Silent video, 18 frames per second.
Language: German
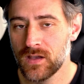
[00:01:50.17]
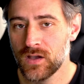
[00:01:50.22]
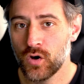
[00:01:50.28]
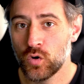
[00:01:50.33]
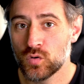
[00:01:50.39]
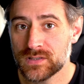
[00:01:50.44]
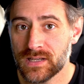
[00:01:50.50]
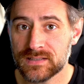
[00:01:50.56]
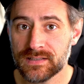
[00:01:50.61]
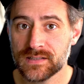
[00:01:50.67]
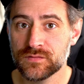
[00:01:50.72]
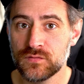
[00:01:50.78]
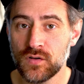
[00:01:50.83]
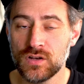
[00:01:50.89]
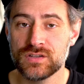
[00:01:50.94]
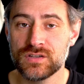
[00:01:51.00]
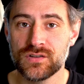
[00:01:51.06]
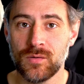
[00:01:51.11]
Und das ist
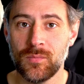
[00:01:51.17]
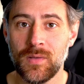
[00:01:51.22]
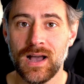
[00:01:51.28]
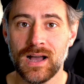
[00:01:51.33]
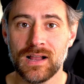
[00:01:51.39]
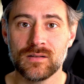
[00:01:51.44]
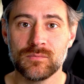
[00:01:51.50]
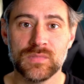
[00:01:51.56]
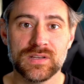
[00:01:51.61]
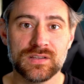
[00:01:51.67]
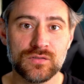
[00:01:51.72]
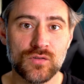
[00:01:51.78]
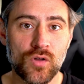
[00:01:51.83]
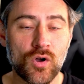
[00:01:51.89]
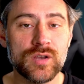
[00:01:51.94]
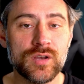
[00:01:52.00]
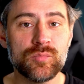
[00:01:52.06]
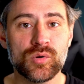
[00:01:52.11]
völlig normal. Mit
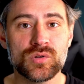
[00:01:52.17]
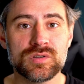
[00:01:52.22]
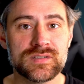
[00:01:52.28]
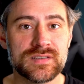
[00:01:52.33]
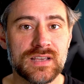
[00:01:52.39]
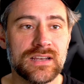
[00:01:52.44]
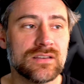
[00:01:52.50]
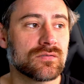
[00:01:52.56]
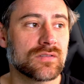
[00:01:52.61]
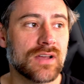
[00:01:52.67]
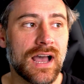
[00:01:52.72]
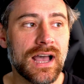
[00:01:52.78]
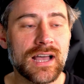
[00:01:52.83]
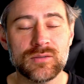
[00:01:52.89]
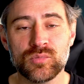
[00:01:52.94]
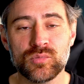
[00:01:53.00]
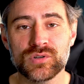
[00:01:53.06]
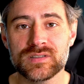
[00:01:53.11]
9% oder
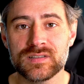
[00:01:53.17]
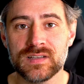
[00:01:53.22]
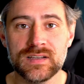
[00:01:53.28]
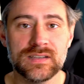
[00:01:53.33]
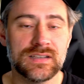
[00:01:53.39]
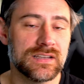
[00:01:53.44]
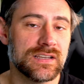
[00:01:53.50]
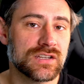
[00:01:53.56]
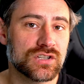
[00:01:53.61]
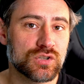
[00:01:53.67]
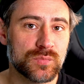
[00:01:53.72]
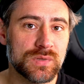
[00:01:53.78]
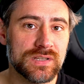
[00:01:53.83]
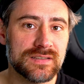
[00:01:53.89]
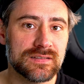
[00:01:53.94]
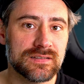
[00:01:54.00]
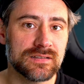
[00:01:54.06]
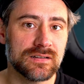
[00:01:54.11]
8% in der
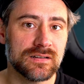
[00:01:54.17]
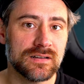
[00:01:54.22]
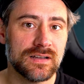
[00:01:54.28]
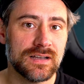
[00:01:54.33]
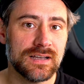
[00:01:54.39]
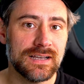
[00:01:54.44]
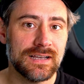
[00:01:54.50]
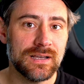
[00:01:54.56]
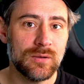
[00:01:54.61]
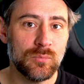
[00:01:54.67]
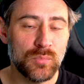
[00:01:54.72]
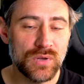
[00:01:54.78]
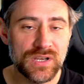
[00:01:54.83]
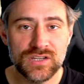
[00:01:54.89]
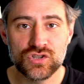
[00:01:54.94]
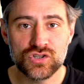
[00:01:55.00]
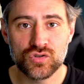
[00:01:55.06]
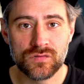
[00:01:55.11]
Spitze
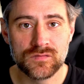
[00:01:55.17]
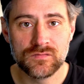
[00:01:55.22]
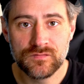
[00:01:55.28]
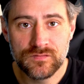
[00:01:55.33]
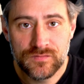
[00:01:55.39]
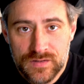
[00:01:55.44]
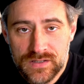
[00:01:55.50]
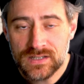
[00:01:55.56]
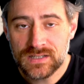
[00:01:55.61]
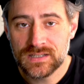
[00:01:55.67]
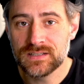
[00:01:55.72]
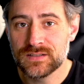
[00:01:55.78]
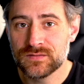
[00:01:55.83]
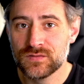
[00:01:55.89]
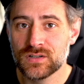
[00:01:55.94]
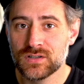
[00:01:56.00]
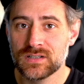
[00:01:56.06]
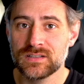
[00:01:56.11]
bin ich schon
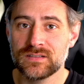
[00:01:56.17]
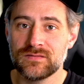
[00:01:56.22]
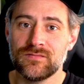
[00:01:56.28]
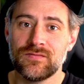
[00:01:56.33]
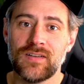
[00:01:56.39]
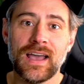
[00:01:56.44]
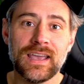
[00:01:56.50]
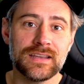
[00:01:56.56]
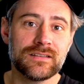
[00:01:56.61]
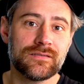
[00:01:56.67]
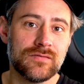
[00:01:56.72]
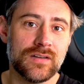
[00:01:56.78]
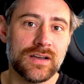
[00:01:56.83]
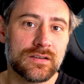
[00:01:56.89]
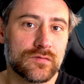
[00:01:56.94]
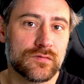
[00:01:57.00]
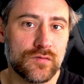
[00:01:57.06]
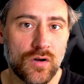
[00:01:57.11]
wirklich, wirklich weit,
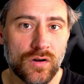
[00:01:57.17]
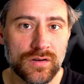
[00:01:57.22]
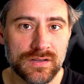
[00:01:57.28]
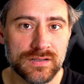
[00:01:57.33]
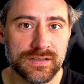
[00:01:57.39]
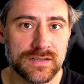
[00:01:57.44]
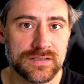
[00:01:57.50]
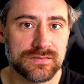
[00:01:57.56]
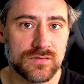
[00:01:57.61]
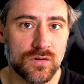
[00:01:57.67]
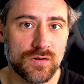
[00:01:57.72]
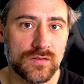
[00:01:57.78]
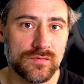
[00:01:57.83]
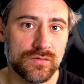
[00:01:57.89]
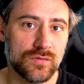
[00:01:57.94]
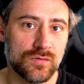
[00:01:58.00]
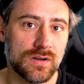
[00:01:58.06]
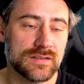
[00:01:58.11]
weit vorne in der
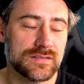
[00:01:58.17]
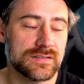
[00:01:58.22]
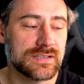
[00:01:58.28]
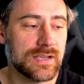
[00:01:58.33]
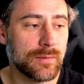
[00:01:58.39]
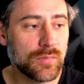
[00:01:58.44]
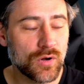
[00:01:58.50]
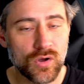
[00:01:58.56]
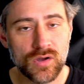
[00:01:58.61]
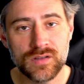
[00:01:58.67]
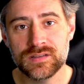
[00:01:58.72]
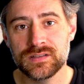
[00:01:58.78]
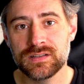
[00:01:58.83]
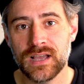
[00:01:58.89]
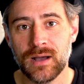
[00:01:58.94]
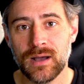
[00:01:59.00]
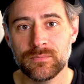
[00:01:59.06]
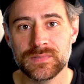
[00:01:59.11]
Story View. Also ich habe Leute,
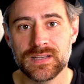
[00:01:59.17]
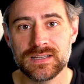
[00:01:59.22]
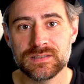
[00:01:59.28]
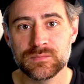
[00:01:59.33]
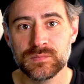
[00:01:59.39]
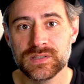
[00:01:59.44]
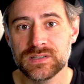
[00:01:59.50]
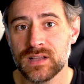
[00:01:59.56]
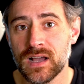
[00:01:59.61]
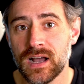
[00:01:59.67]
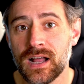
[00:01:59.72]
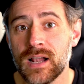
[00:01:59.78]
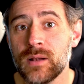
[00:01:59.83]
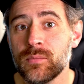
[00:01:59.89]
die haben das mit einer halben